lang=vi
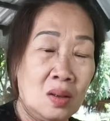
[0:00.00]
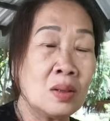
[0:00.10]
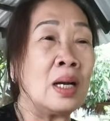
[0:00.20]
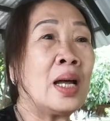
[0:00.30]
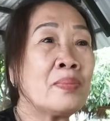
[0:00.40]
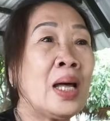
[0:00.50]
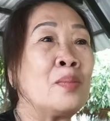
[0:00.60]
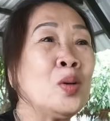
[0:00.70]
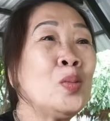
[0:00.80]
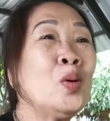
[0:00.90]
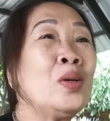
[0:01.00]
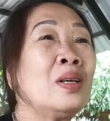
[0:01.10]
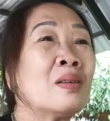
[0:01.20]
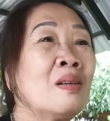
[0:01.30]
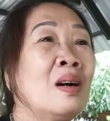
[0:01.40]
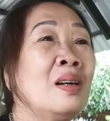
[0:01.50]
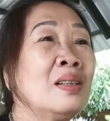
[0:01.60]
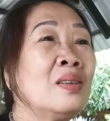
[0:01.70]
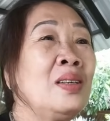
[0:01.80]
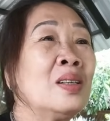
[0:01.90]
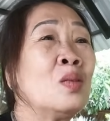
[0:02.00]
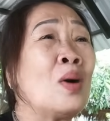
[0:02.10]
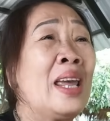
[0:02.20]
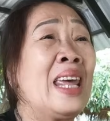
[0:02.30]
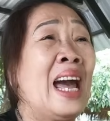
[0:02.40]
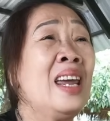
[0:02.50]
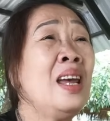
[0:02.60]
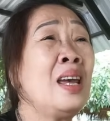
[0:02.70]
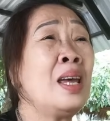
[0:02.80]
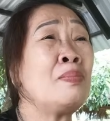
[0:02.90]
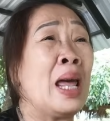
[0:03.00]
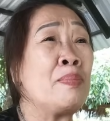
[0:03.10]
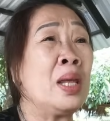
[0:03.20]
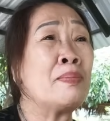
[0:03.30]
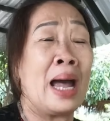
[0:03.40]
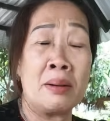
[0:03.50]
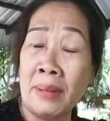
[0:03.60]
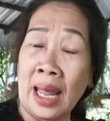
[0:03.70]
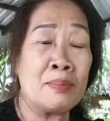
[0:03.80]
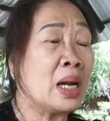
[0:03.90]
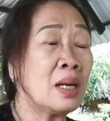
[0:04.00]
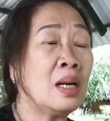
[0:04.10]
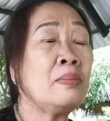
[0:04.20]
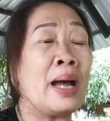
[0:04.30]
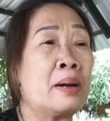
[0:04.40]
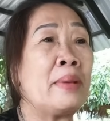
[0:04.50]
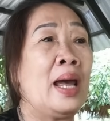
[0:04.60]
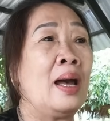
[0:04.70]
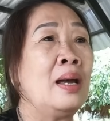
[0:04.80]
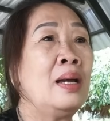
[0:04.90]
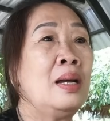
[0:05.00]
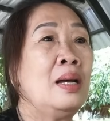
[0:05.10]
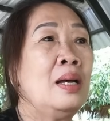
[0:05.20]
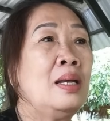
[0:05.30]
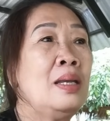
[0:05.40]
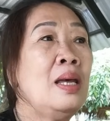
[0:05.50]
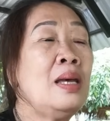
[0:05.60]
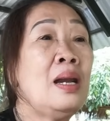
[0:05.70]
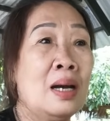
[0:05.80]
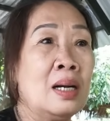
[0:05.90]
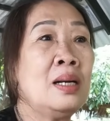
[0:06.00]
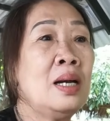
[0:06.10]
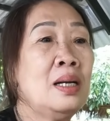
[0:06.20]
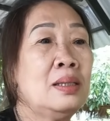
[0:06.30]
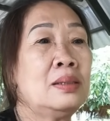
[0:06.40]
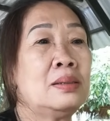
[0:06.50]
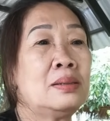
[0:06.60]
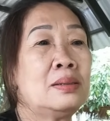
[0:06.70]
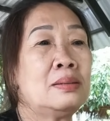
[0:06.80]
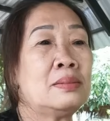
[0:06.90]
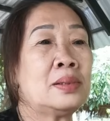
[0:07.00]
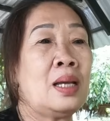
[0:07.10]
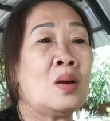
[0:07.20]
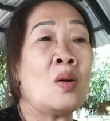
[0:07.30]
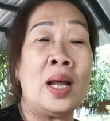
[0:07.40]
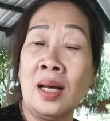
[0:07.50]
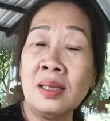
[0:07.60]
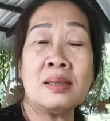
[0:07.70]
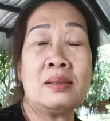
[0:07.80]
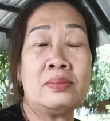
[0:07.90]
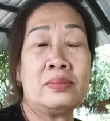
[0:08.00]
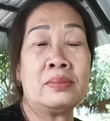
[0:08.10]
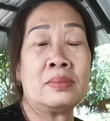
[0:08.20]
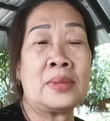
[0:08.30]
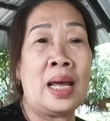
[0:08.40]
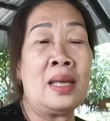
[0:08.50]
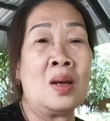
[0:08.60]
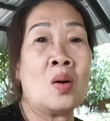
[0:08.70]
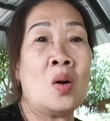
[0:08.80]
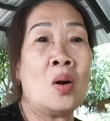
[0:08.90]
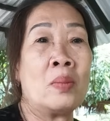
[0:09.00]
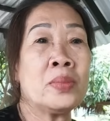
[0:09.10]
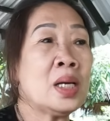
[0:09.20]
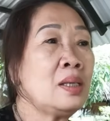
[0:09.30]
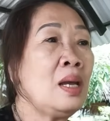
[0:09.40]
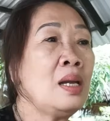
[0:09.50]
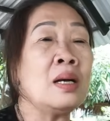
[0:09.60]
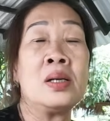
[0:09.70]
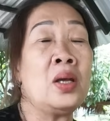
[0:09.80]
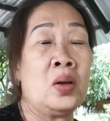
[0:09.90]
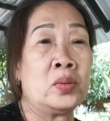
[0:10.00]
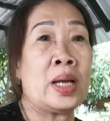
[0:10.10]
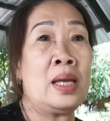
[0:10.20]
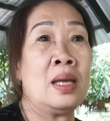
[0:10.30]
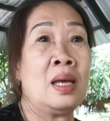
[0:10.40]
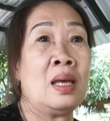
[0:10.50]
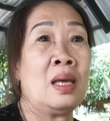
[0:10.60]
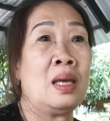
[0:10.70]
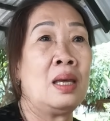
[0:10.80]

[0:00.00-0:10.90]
cô tự âm thầm rút lui cho có giống như cô hòa giải im đẹp với bạn bè bất cứ bạn bè với giới nữ á, thì cô lại ít tại vì cô không thích giới nữ nhiều tại vì